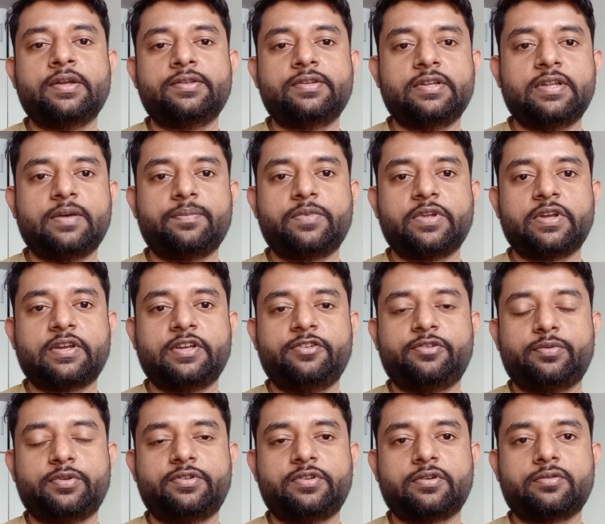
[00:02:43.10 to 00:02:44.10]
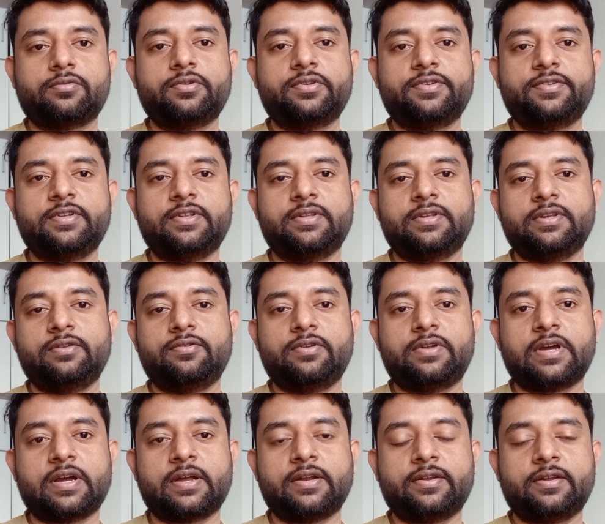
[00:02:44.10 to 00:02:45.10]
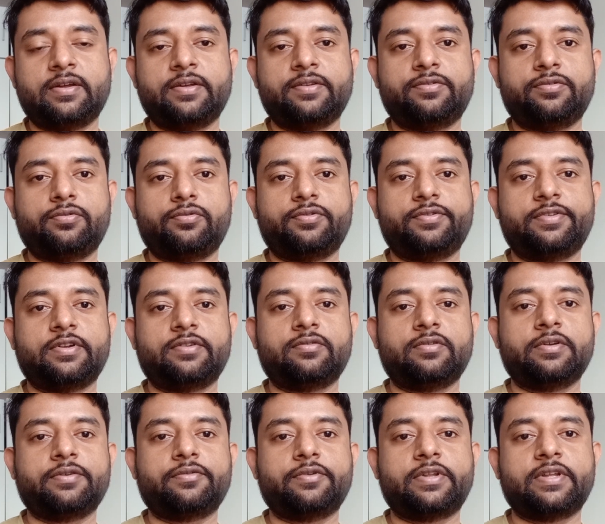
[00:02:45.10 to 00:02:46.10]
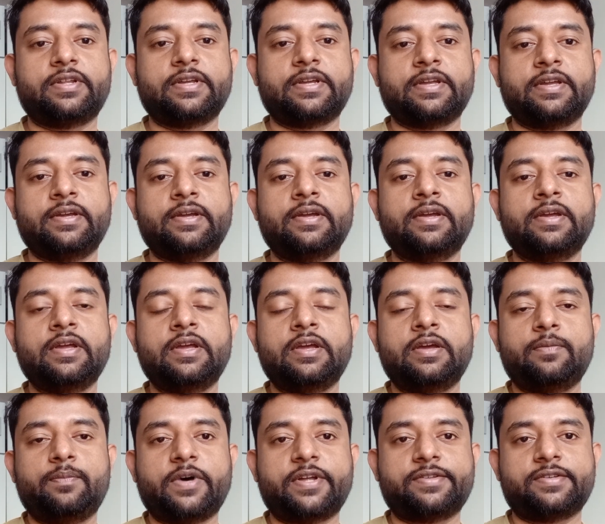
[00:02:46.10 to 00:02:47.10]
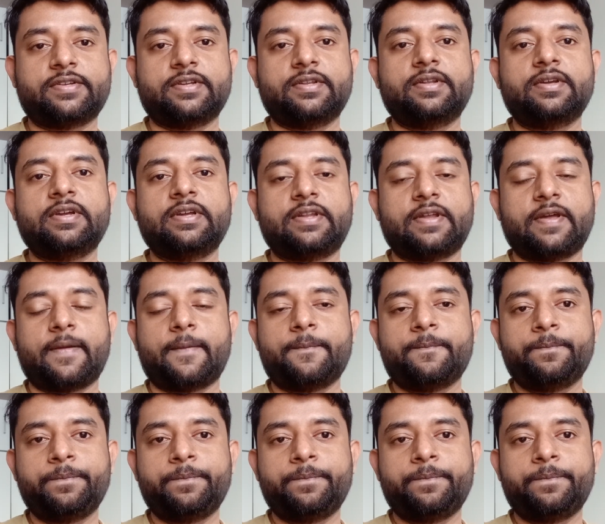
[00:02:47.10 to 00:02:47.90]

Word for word: যিনি আপনাকে স্পন্সর করতেছেন তিনি ওই টাকাটা সোর্স আসলে কোথা থেকে পাচ্ছেন এটাই